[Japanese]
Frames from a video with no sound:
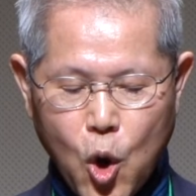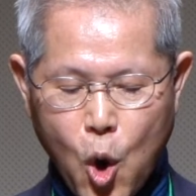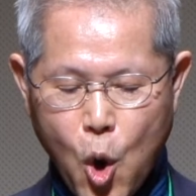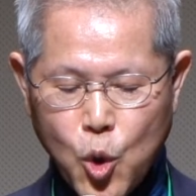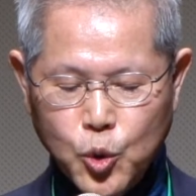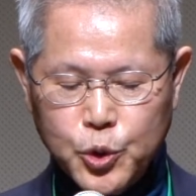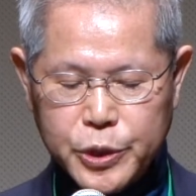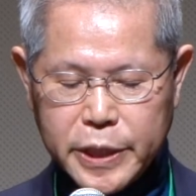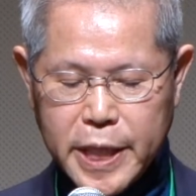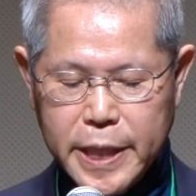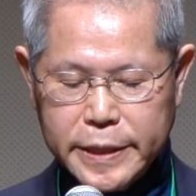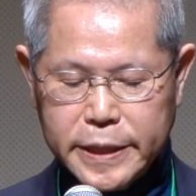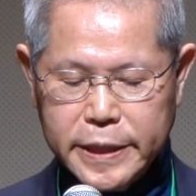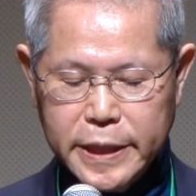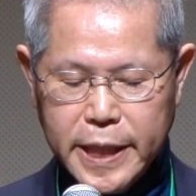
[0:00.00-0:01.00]
おう
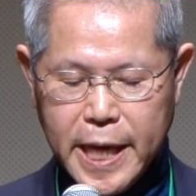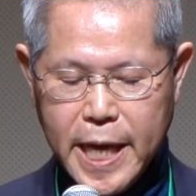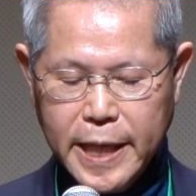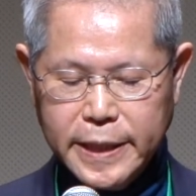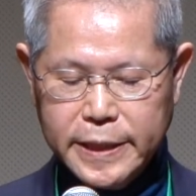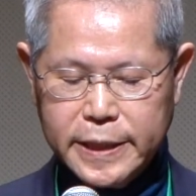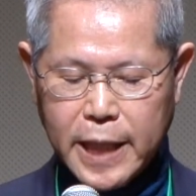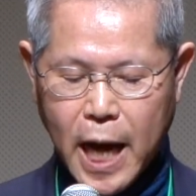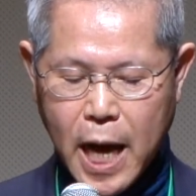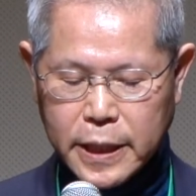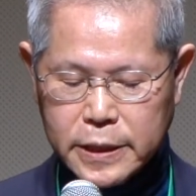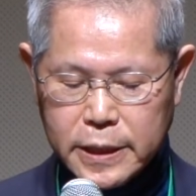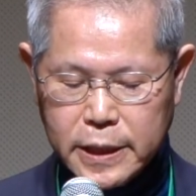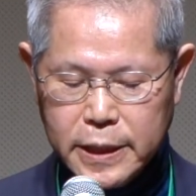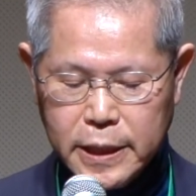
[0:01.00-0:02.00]
せしでいた
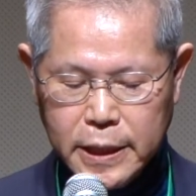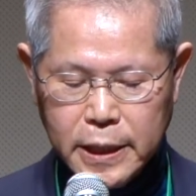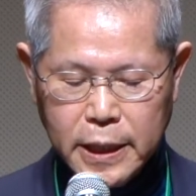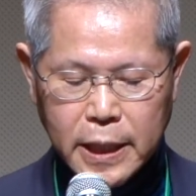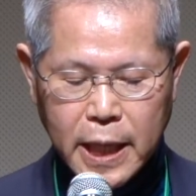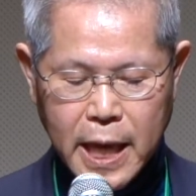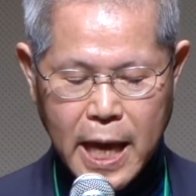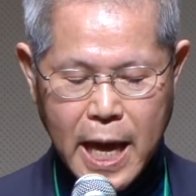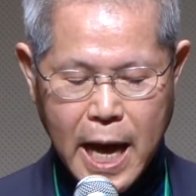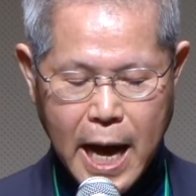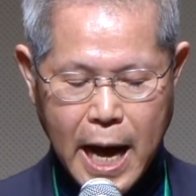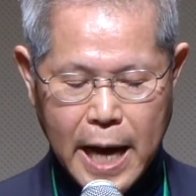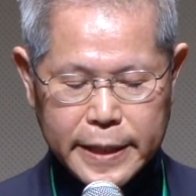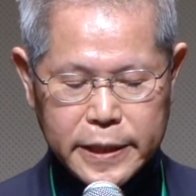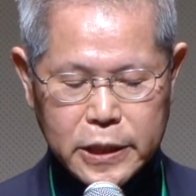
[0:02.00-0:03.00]
んき
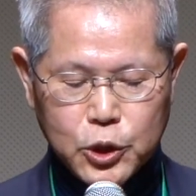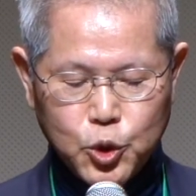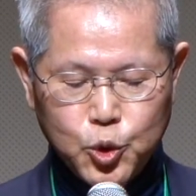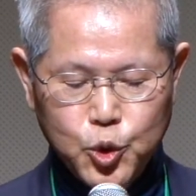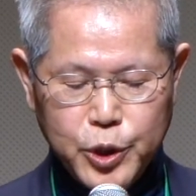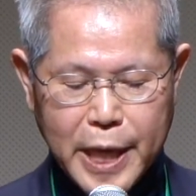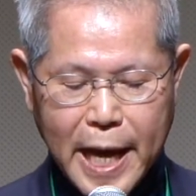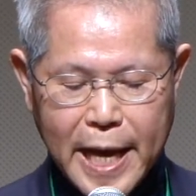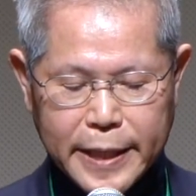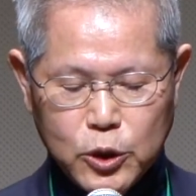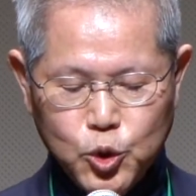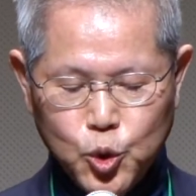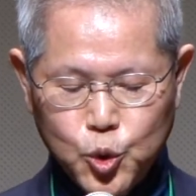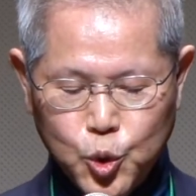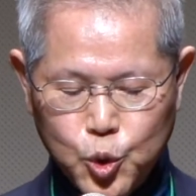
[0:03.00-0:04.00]
ありくやい
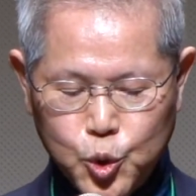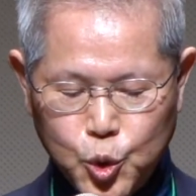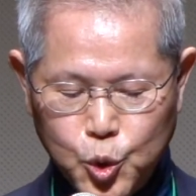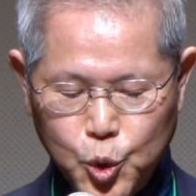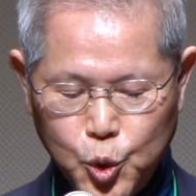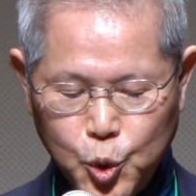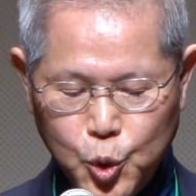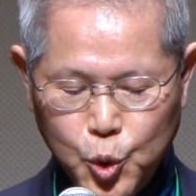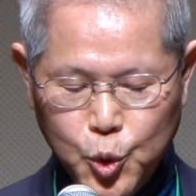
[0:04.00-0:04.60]
ぬくすい